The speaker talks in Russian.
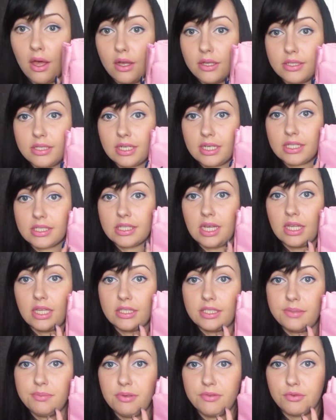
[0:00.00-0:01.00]

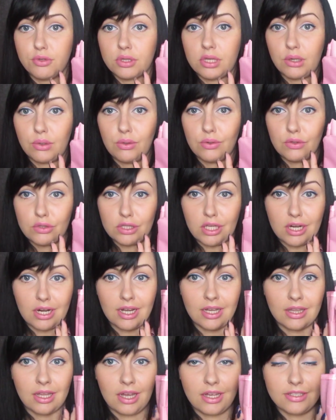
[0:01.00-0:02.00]
Заказала себе вот такой вот
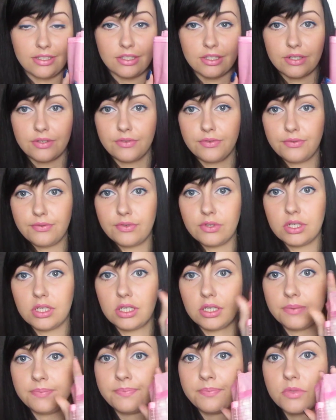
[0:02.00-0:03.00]
органайзер
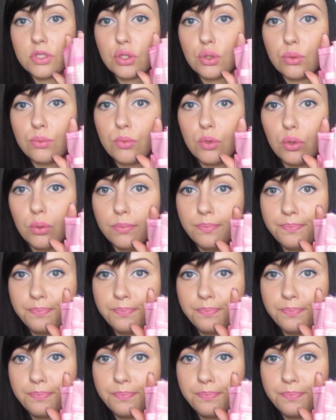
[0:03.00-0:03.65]
в сумку.